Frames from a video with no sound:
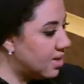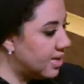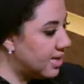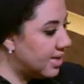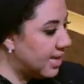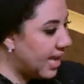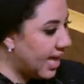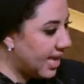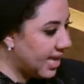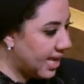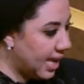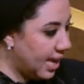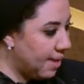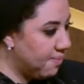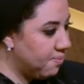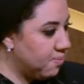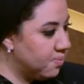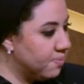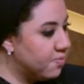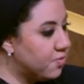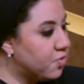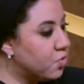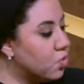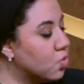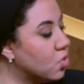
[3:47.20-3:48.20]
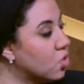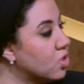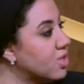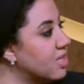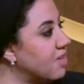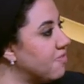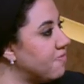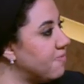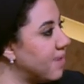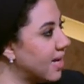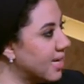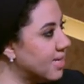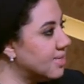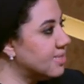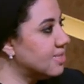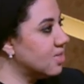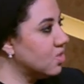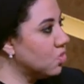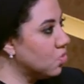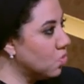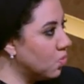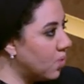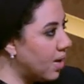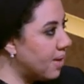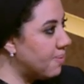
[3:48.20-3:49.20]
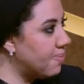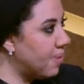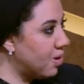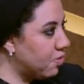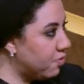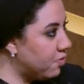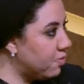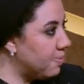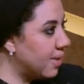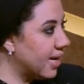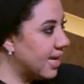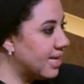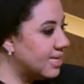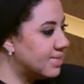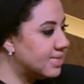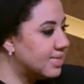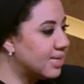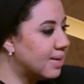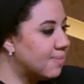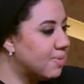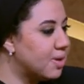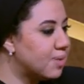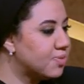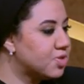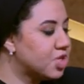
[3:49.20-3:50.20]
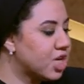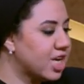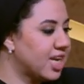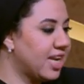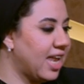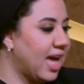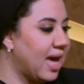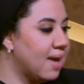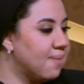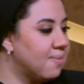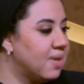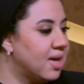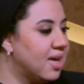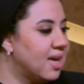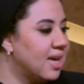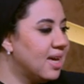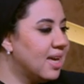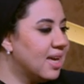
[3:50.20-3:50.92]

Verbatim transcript: آه الايام في وجودنا في مجلس النواب او في المجالس النيابيه بشكل عام